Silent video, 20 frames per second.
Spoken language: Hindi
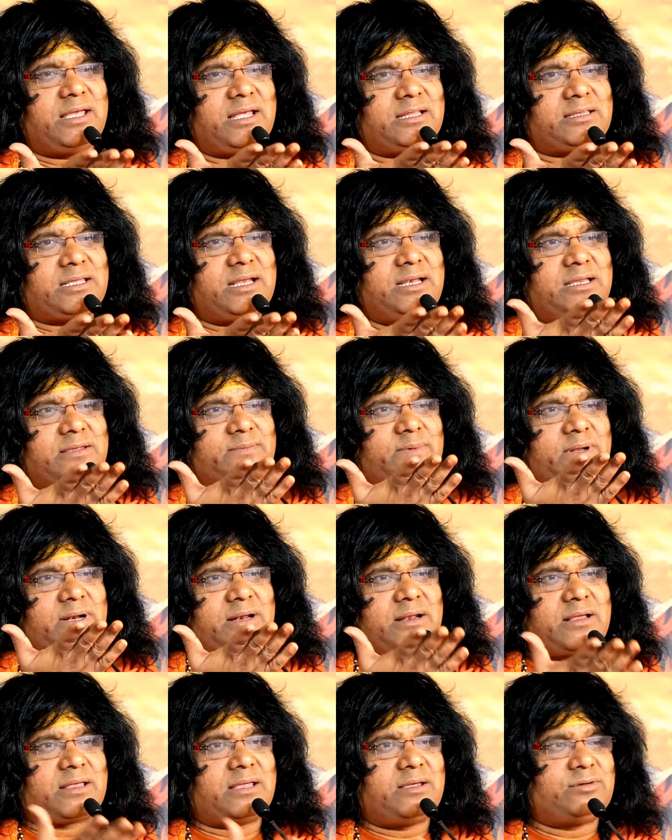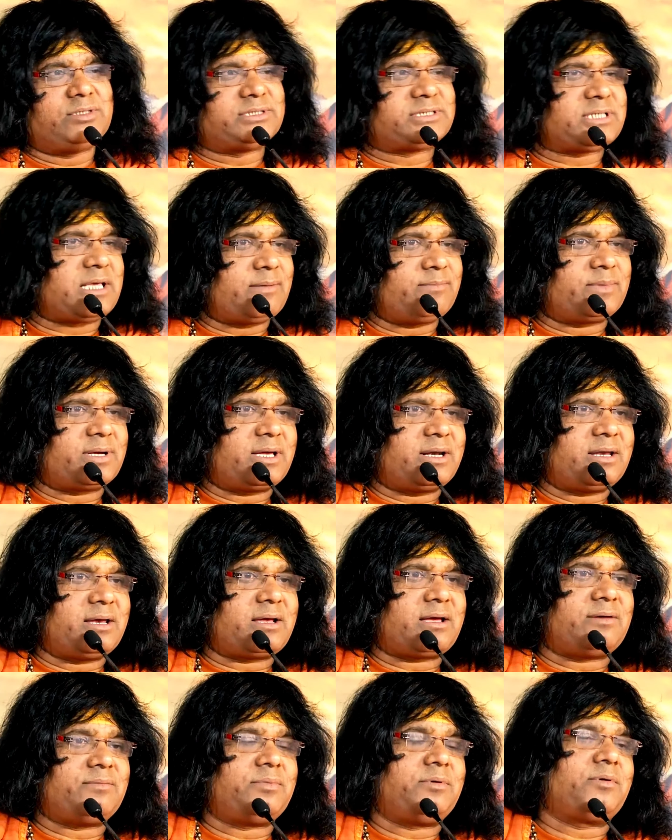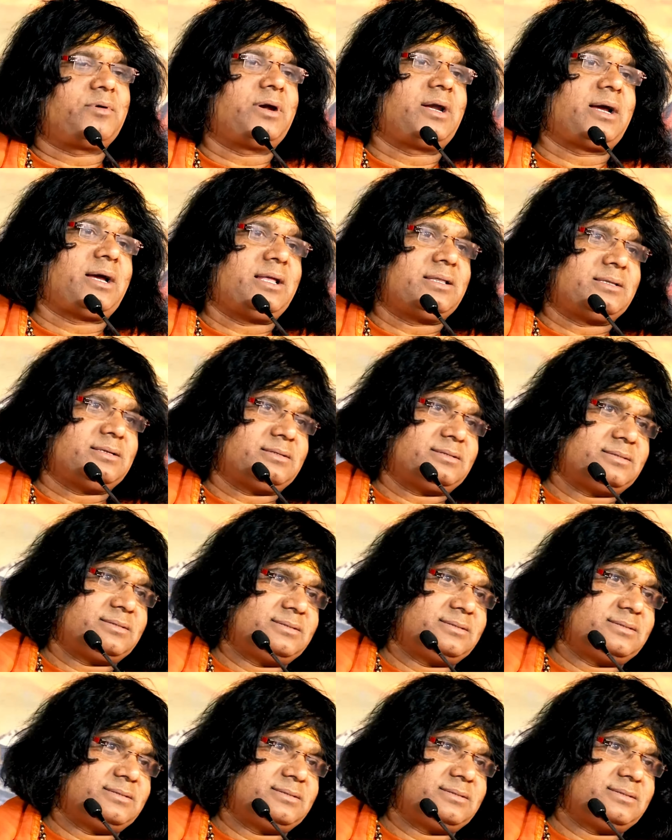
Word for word: हथेली पर रखी हुई सामग्री का भोग लगाते थे